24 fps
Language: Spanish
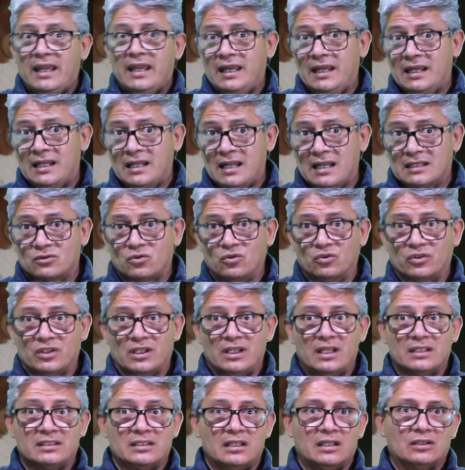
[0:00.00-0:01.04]
En las
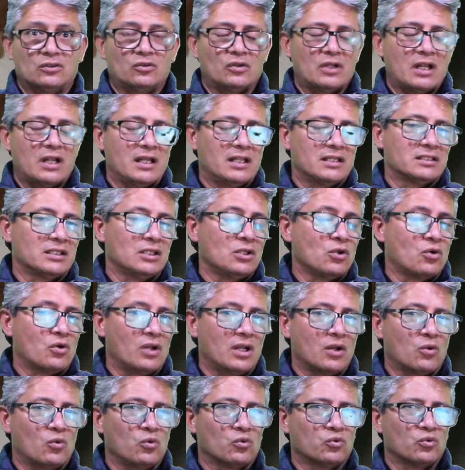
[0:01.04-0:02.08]
contiendas electorales y con
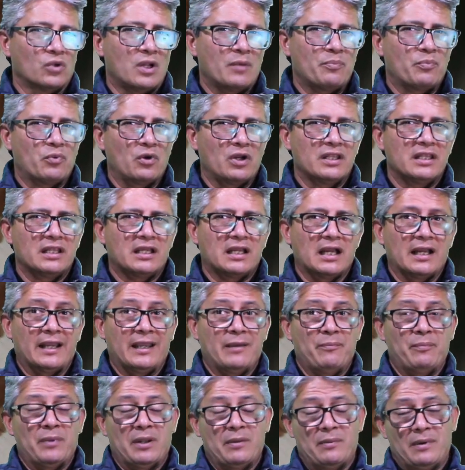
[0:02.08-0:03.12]
la cultura política
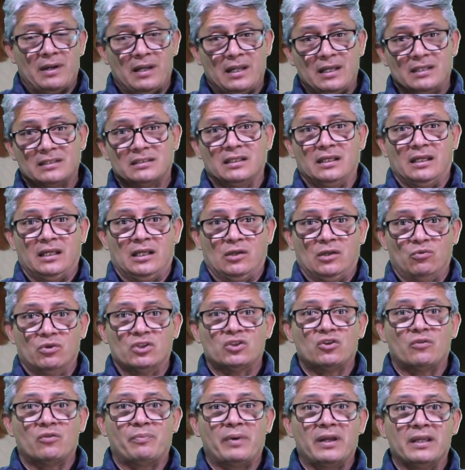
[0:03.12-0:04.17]
que prevalece en
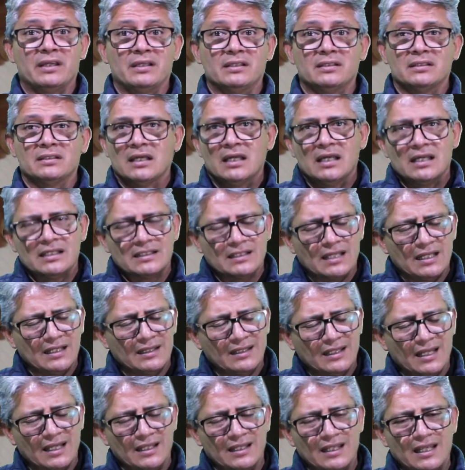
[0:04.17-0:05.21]
nuestro país, se
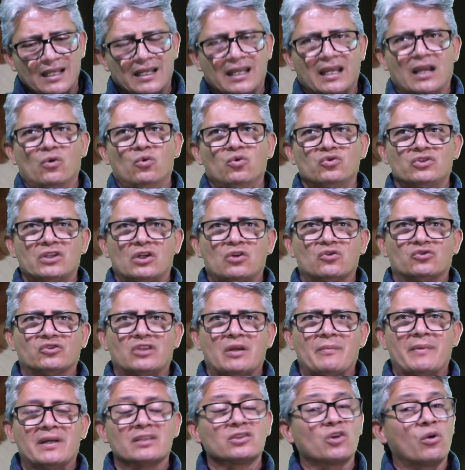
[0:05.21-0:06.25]
entiende que usen los
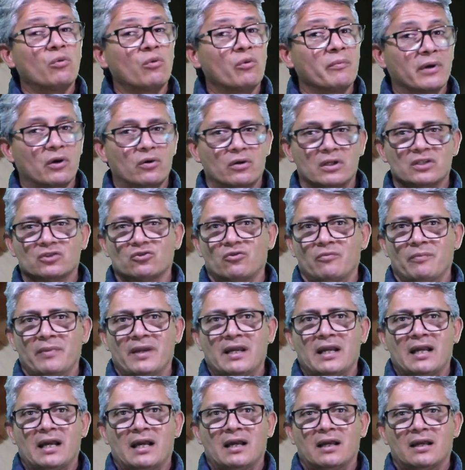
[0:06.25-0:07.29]
temas como mejor les
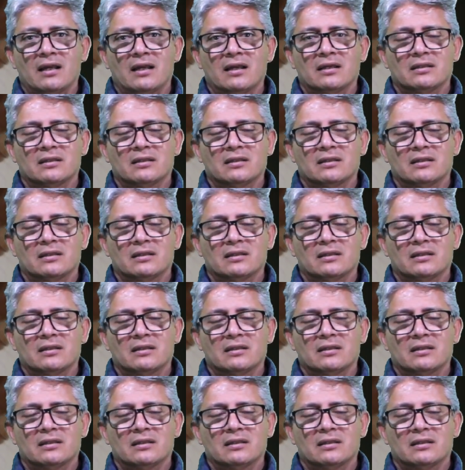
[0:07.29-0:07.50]
convenga.